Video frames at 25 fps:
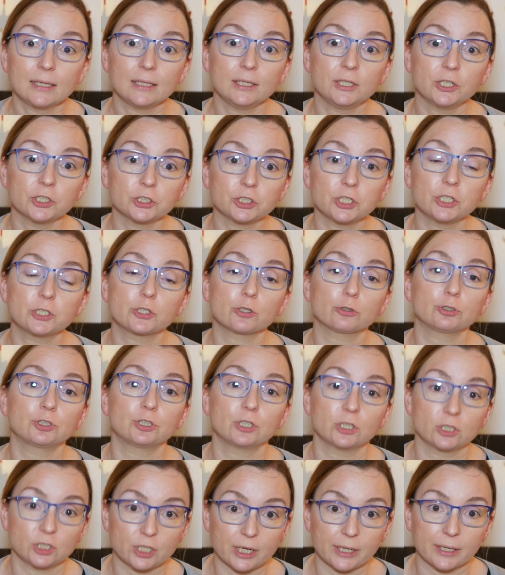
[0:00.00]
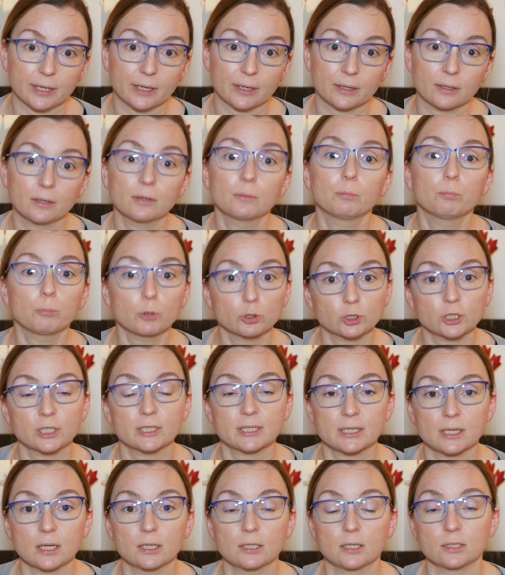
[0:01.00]
i jeśli coś się dzieje,
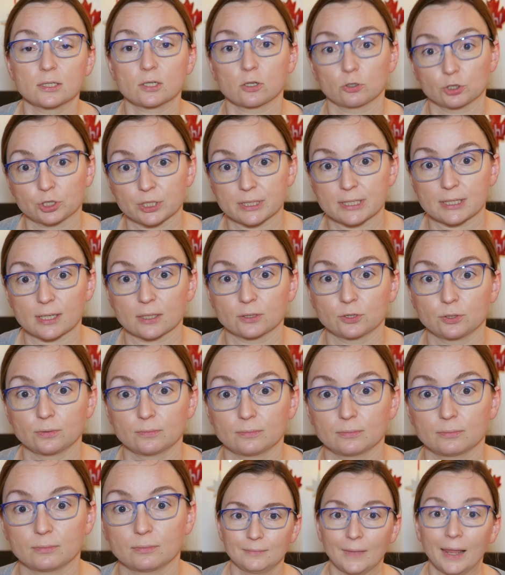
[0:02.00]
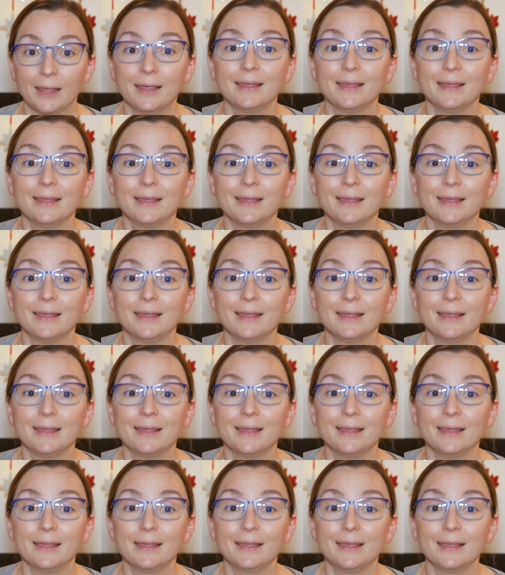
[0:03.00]
możesz z niej skorzystać.